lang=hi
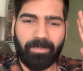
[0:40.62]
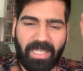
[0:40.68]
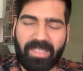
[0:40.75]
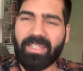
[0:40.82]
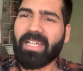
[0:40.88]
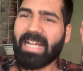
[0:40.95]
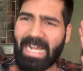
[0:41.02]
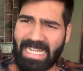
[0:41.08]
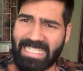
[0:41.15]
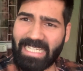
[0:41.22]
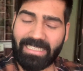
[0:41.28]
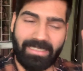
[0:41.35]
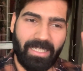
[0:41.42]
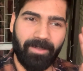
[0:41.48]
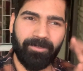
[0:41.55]
देखते कहाँ
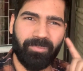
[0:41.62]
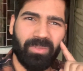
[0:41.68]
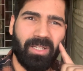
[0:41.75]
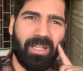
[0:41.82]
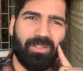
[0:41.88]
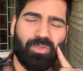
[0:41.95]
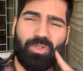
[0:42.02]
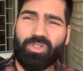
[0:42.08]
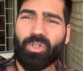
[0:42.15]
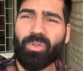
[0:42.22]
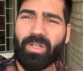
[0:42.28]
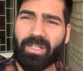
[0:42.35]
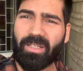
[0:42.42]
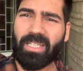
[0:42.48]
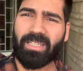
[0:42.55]
जाते हैं सोचो
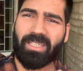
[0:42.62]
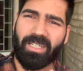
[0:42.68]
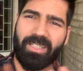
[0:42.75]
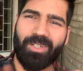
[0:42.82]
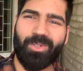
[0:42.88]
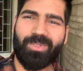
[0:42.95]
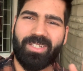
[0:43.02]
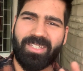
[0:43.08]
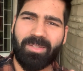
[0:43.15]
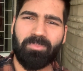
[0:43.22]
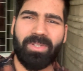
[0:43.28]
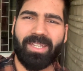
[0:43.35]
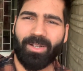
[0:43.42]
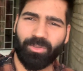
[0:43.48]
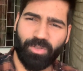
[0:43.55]
इतने दिनों से जिम
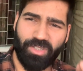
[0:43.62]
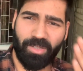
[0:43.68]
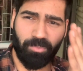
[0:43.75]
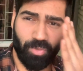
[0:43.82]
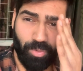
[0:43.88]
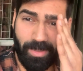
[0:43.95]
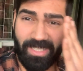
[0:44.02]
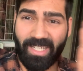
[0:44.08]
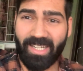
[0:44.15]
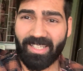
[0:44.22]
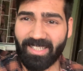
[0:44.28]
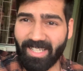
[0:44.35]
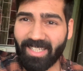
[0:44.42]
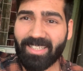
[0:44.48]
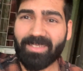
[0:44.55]
नहीं गया हूँ तो जिम को भी चेहरा
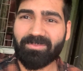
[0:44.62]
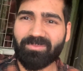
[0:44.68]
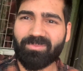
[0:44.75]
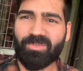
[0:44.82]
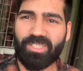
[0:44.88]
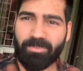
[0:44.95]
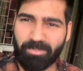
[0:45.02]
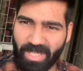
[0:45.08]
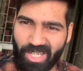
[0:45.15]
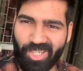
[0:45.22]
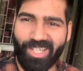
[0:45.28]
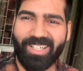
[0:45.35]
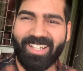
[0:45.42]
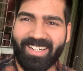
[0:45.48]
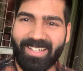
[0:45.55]
दिखा दें जिम
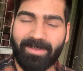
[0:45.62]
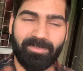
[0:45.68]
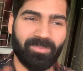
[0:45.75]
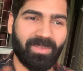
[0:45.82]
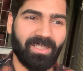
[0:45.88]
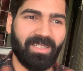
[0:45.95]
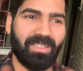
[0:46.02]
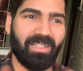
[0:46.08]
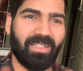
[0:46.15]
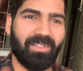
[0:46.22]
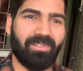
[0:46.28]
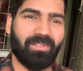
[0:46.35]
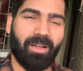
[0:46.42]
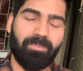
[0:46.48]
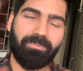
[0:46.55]
दर्शन कर लें
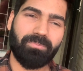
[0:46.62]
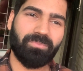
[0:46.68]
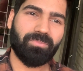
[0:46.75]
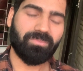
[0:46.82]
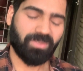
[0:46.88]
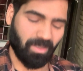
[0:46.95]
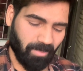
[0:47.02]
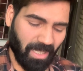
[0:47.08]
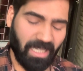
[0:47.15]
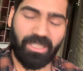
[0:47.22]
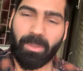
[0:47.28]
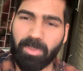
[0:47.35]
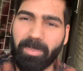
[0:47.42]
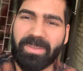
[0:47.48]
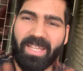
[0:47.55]
अब तो मैं कहा था
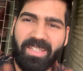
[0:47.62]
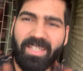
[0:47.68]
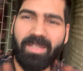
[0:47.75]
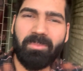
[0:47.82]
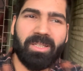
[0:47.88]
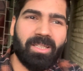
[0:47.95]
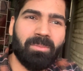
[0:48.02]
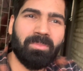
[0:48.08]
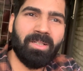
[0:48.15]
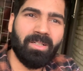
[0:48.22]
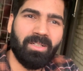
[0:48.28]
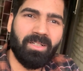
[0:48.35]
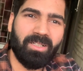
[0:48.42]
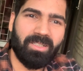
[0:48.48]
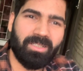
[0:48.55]
आपको पता ही है कि मतलब
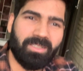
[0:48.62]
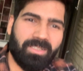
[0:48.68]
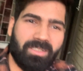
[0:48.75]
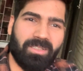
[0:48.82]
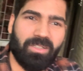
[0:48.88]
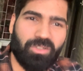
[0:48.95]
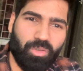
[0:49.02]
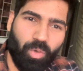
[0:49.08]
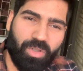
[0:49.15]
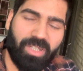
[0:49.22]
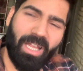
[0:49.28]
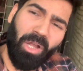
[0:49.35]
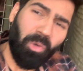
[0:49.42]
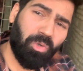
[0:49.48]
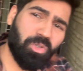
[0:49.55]

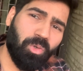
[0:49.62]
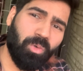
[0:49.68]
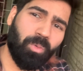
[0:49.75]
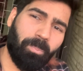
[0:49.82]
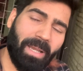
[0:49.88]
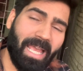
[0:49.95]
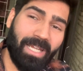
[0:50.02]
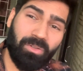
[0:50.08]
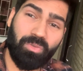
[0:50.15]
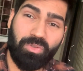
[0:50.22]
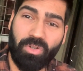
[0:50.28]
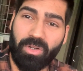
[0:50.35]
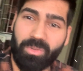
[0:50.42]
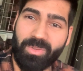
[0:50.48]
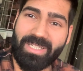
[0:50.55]
सोचता कुछ हूँ प्लान कुछ
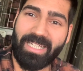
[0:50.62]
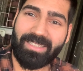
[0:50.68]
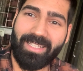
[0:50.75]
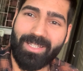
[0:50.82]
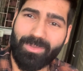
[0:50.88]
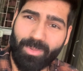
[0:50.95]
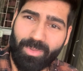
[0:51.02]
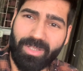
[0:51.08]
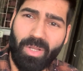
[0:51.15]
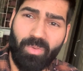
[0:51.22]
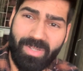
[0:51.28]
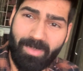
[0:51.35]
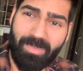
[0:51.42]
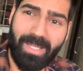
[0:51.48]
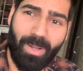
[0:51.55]
और हो जाता है सोचता हूँ
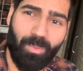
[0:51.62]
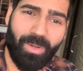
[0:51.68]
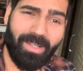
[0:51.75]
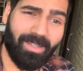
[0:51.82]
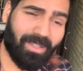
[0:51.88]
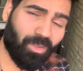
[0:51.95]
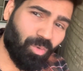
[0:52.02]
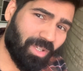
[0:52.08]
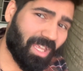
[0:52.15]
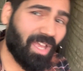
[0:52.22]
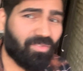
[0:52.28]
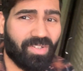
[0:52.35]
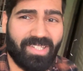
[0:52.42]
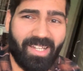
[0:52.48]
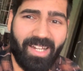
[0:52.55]
जिम जाऊंगा लेकिन कोई
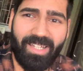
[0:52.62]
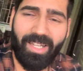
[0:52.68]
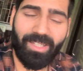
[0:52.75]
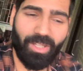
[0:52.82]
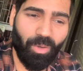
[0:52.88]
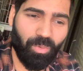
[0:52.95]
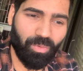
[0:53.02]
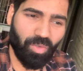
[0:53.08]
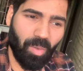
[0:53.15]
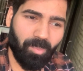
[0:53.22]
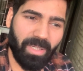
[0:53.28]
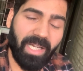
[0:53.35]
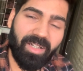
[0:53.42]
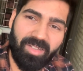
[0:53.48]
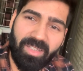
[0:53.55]
कैफ़े चला जाता हूँ तो हम
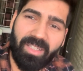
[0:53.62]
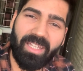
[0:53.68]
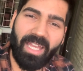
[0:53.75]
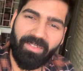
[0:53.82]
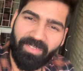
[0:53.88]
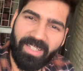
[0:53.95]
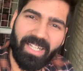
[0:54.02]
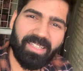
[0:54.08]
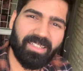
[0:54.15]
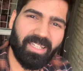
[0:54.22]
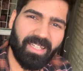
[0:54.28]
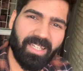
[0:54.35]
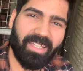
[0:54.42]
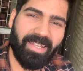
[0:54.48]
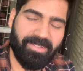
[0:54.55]
लेट्स ही कैफ़े जाते
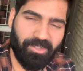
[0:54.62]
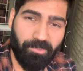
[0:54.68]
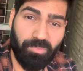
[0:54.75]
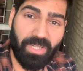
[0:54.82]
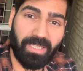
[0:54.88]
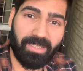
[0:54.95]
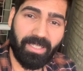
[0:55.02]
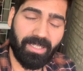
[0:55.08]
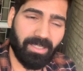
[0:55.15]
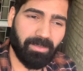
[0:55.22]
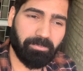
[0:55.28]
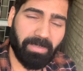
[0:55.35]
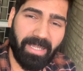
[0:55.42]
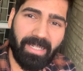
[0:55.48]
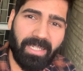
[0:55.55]
हैं या जिम जाते हैं
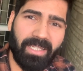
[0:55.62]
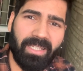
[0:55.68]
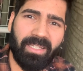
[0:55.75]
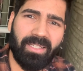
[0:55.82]
पहले